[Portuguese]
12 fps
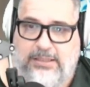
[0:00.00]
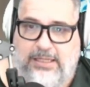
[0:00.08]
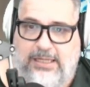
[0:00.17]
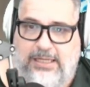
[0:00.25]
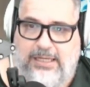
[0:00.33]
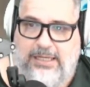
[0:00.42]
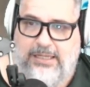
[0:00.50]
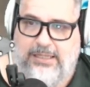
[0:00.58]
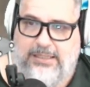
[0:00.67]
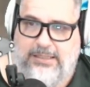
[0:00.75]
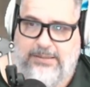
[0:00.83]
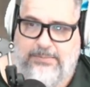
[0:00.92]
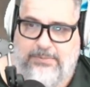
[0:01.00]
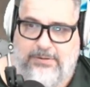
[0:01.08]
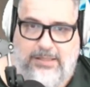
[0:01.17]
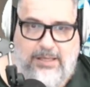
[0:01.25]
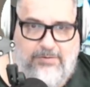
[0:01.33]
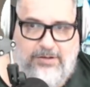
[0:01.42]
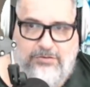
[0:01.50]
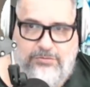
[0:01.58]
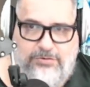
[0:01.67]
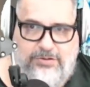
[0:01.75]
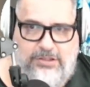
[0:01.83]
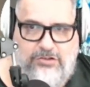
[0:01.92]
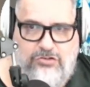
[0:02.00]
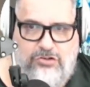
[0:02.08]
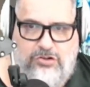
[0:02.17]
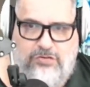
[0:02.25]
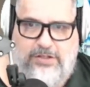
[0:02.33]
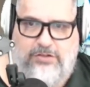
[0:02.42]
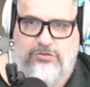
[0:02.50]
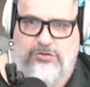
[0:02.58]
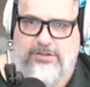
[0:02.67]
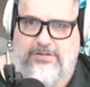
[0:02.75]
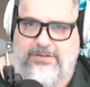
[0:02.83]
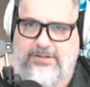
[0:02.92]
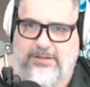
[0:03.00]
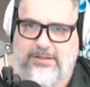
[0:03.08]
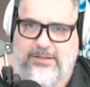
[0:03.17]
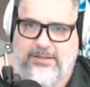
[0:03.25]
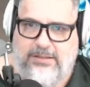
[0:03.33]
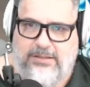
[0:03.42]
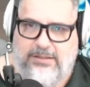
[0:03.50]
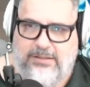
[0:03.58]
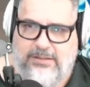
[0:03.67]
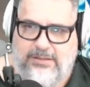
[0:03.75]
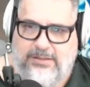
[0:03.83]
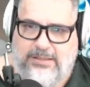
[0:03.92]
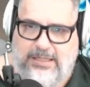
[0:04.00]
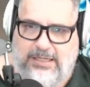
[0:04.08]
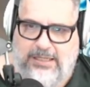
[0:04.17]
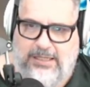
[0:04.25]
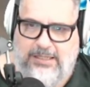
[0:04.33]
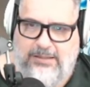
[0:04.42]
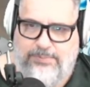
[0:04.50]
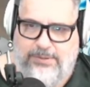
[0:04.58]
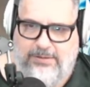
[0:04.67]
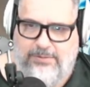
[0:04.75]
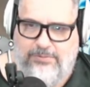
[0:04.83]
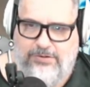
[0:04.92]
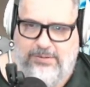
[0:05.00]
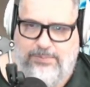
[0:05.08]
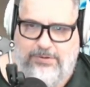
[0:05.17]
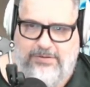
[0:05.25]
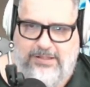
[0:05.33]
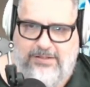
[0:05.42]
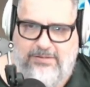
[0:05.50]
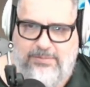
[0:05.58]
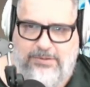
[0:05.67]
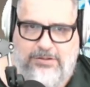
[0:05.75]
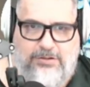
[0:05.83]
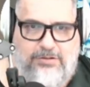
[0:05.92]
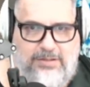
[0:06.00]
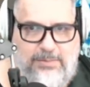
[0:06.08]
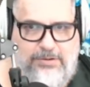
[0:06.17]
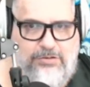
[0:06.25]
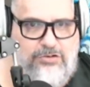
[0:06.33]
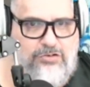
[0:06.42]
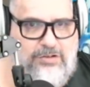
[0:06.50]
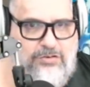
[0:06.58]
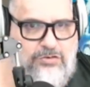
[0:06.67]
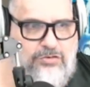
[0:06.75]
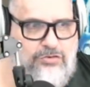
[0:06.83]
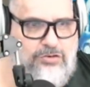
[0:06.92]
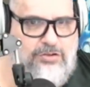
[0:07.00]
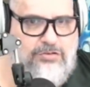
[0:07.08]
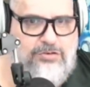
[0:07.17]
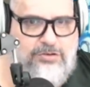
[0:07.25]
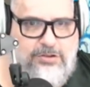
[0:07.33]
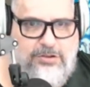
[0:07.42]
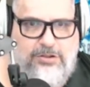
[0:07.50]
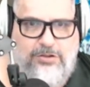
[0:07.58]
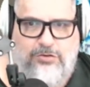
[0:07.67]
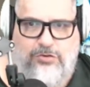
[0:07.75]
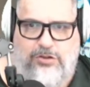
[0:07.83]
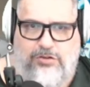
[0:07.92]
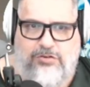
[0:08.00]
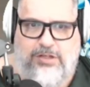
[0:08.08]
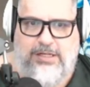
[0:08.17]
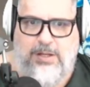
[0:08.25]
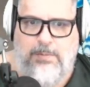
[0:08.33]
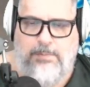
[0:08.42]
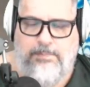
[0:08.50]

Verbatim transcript: É... E aí vai no sininho de notificações, clique aí para que você possa receber sempre as notificações do nosso, do nosso canal